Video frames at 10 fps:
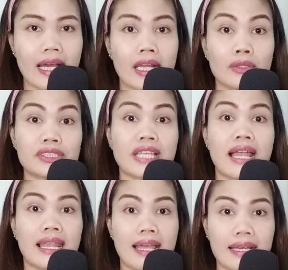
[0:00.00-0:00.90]
Kalau
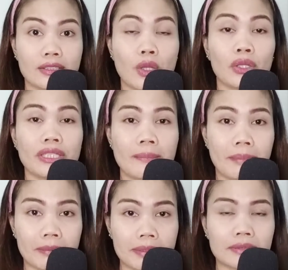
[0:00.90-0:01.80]
salah tolong
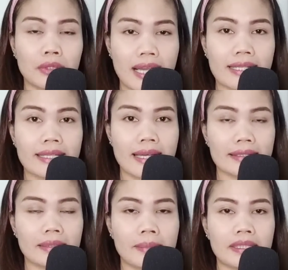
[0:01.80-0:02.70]
diperbetulkan
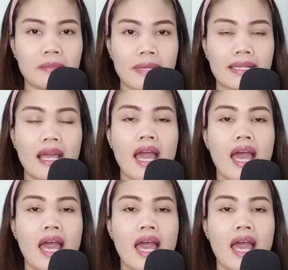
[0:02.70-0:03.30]
ya teman-teman.